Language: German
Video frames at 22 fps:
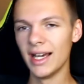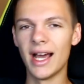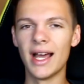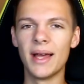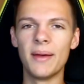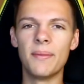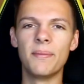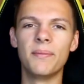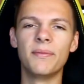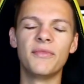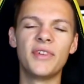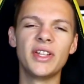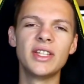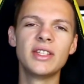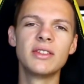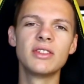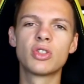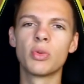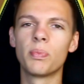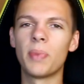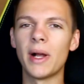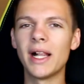Ähm,
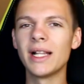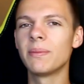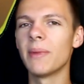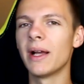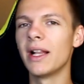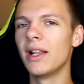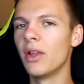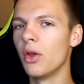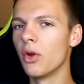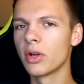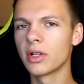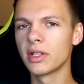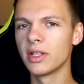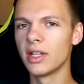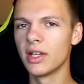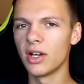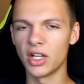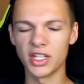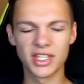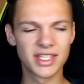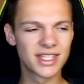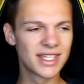wenn sobald mal
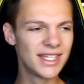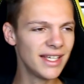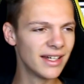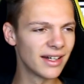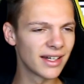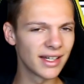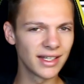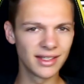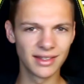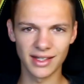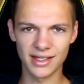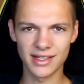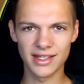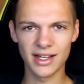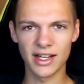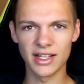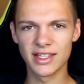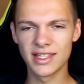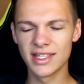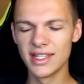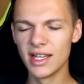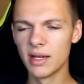irgendeine Erzieherin, da ich ja
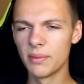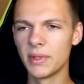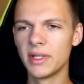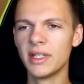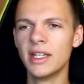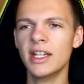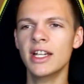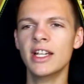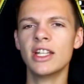Erzieher bin,